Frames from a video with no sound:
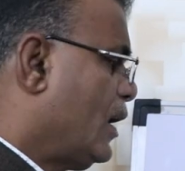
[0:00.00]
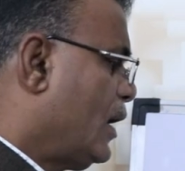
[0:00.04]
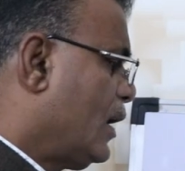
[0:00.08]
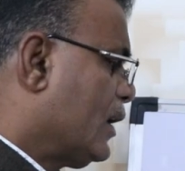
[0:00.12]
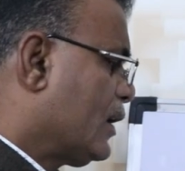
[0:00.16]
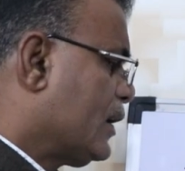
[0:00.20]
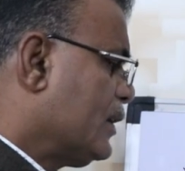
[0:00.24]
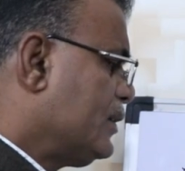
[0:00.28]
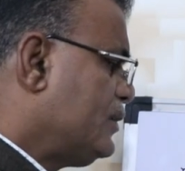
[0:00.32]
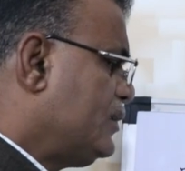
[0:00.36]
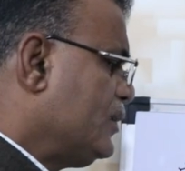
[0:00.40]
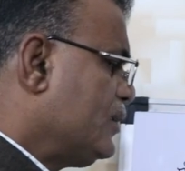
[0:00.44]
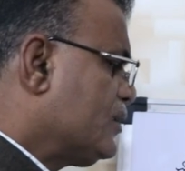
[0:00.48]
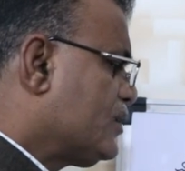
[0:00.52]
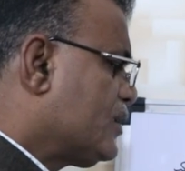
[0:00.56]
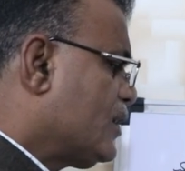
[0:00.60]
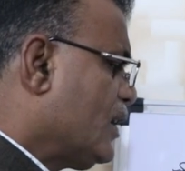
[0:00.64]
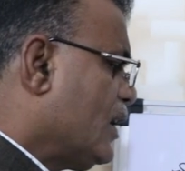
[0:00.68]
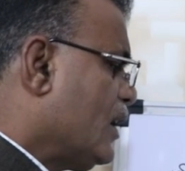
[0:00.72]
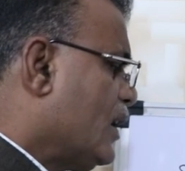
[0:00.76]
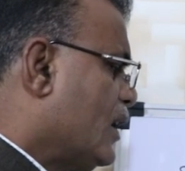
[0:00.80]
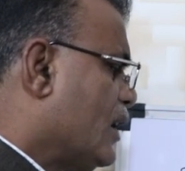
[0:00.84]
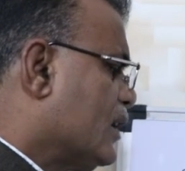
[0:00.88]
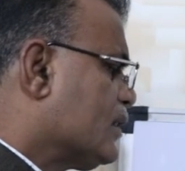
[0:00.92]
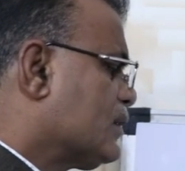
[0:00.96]
अगर जिसके
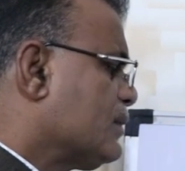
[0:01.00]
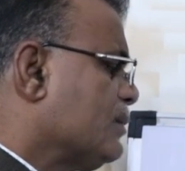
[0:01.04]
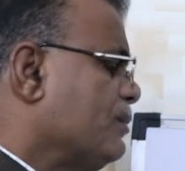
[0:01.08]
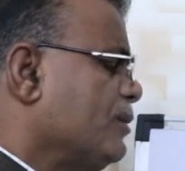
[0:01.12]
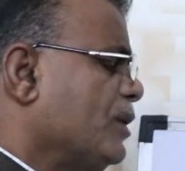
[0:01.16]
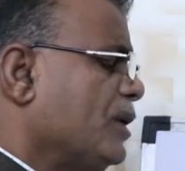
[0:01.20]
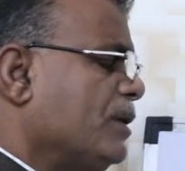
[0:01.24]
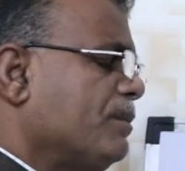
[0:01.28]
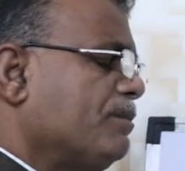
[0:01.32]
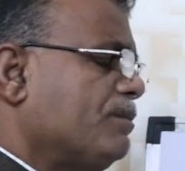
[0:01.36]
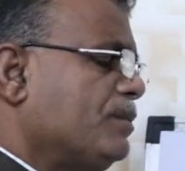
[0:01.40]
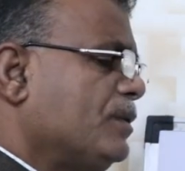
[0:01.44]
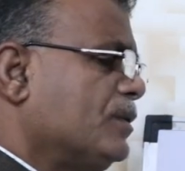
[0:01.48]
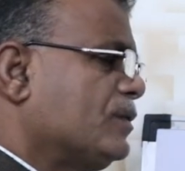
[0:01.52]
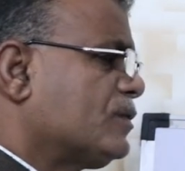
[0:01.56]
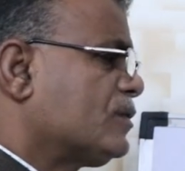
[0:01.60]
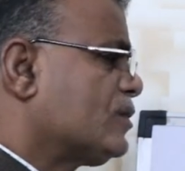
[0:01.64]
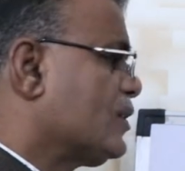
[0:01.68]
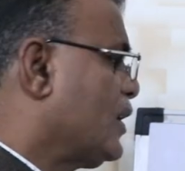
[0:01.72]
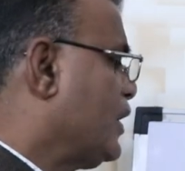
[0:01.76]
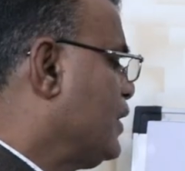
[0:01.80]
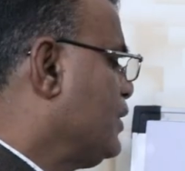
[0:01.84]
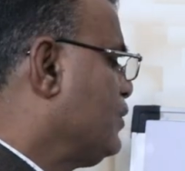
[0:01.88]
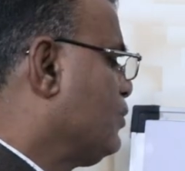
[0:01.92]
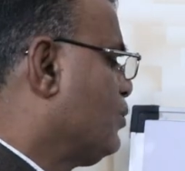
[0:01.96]
हाथ में फिर
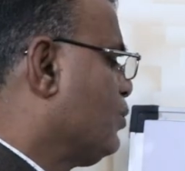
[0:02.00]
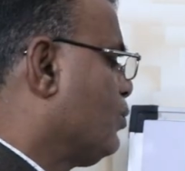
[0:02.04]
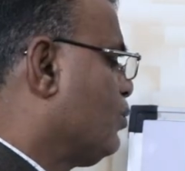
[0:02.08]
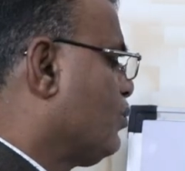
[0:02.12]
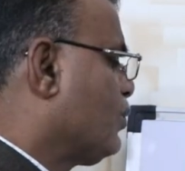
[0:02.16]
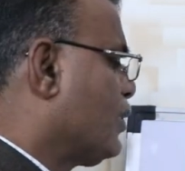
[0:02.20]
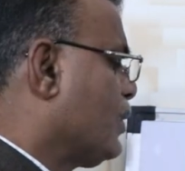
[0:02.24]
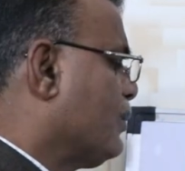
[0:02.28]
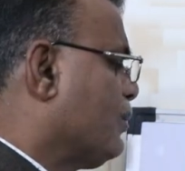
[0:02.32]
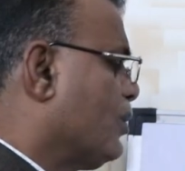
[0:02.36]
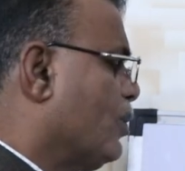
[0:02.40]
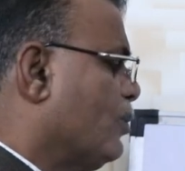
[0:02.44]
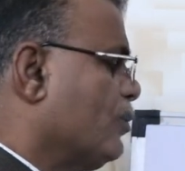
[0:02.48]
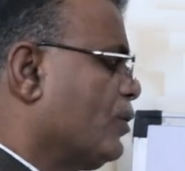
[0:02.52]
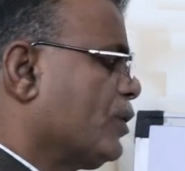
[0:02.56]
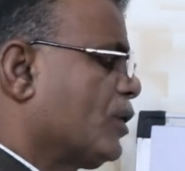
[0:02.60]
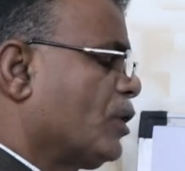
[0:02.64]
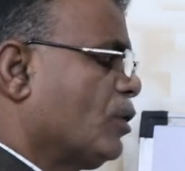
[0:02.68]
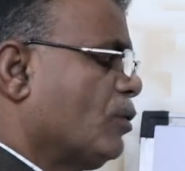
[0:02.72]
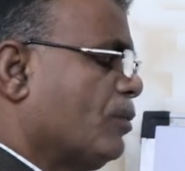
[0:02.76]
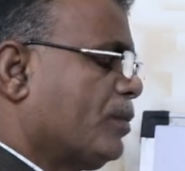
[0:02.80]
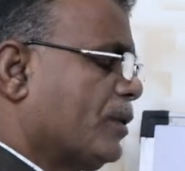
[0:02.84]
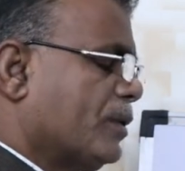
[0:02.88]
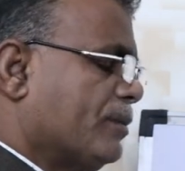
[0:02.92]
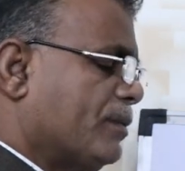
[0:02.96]
साइन गुरु के माउंट
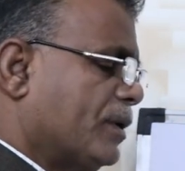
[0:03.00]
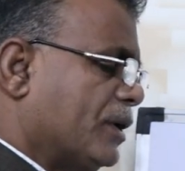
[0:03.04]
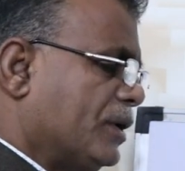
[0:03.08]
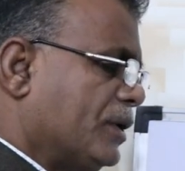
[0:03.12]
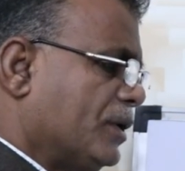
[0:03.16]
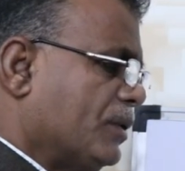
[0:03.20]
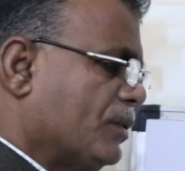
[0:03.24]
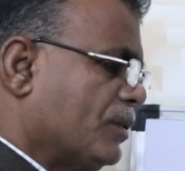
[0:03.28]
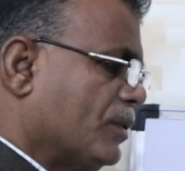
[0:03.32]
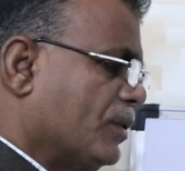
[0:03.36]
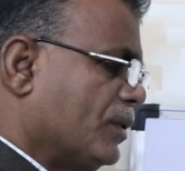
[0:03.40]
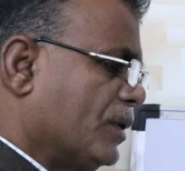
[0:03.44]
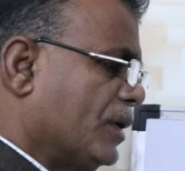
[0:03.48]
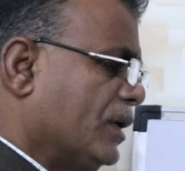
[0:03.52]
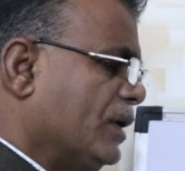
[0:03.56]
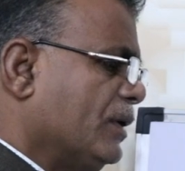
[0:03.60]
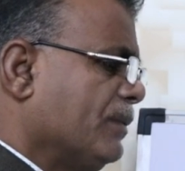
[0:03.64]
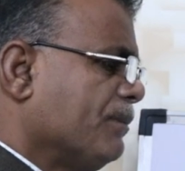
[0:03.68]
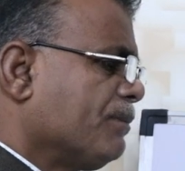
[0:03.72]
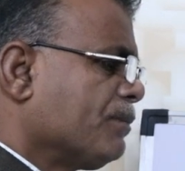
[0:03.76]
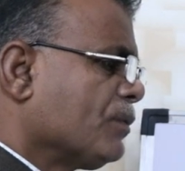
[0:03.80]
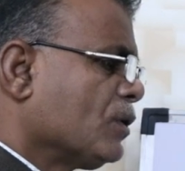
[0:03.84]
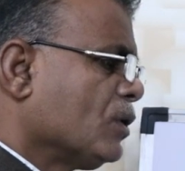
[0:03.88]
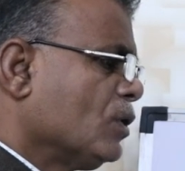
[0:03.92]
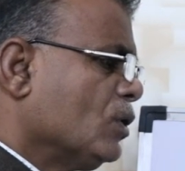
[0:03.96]
के ऊपर बनी होगी
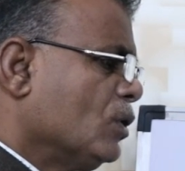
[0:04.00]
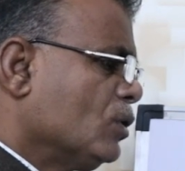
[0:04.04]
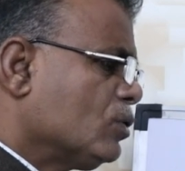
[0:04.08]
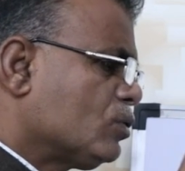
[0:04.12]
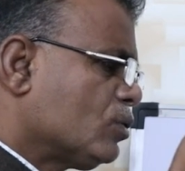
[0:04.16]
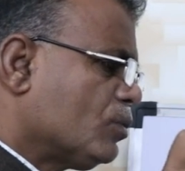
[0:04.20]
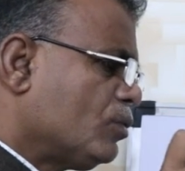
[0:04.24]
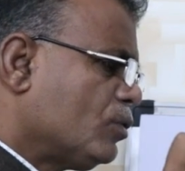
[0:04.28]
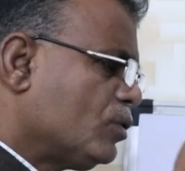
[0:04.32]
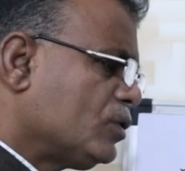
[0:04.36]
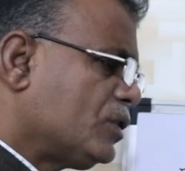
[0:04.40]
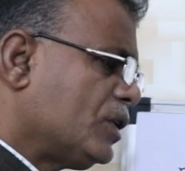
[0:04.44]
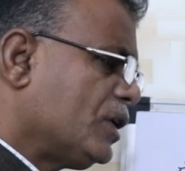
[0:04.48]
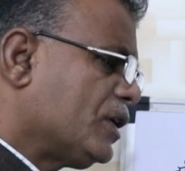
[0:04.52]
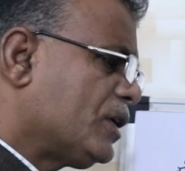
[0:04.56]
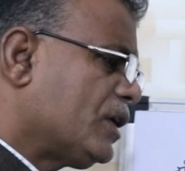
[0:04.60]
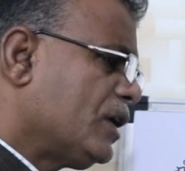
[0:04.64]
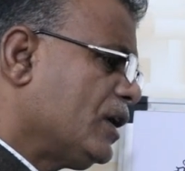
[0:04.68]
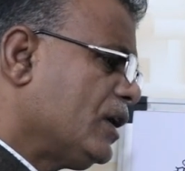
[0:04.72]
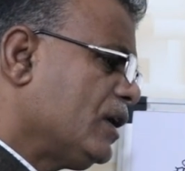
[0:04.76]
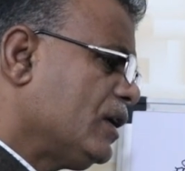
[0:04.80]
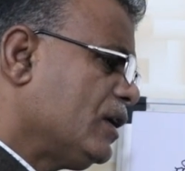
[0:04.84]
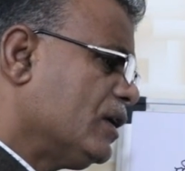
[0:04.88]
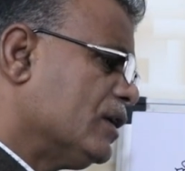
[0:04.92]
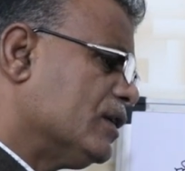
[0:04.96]
तो वो
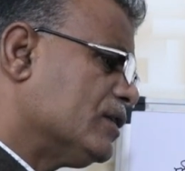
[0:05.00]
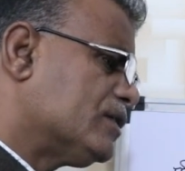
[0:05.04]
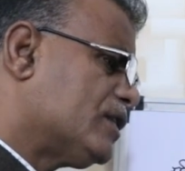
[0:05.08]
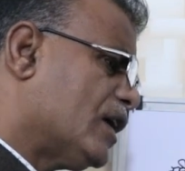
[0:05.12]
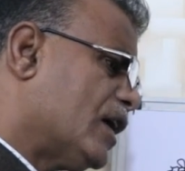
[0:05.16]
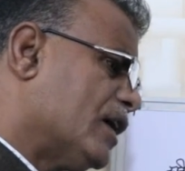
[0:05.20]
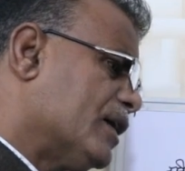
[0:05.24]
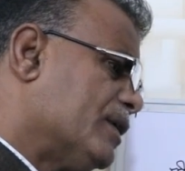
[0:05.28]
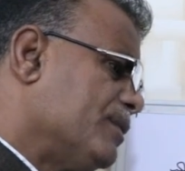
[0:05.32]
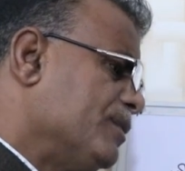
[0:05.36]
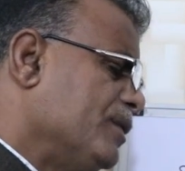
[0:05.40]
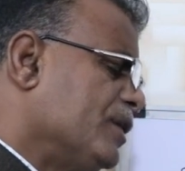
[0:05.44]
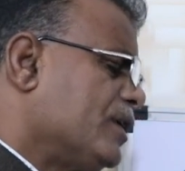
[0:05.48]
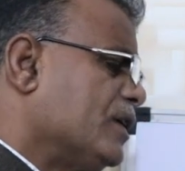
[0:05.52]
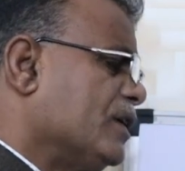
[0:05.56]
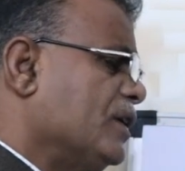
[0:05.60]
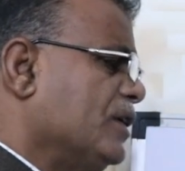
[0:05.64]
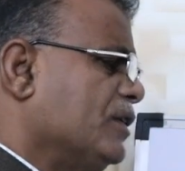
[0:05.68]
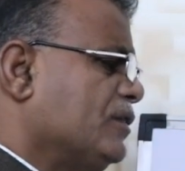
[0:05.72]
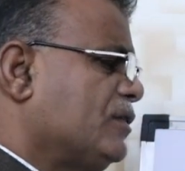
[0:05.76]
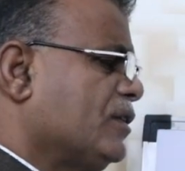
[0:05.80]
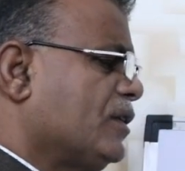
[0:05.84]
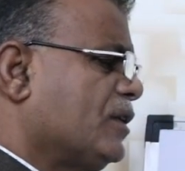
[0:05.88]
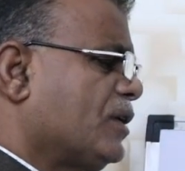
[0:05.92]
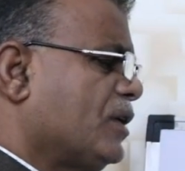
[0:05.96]
देखिए धार्मिक
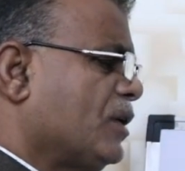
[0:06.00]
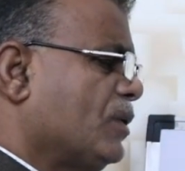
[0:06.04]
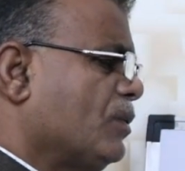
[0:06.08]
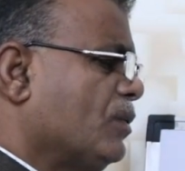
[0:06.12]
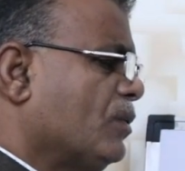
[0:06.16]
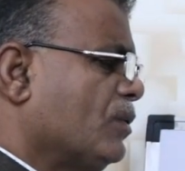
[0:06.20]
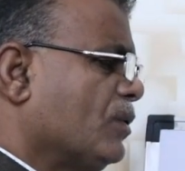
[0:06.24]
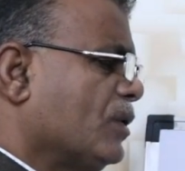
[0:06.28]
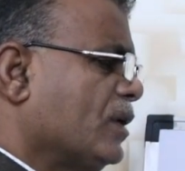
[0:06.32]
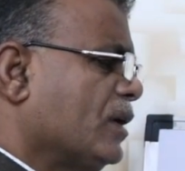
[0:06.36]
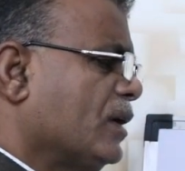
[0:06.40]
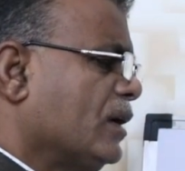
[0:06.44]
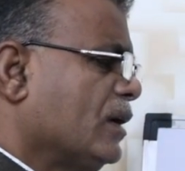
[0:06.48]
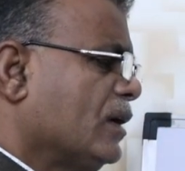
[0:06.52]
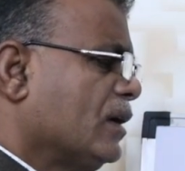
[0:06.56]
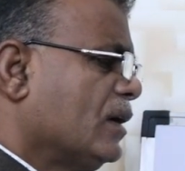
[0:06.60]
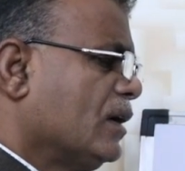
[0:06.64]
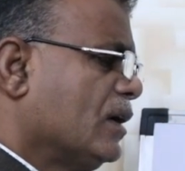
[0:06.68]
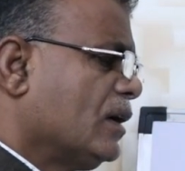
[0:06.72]
नेचर के होंगे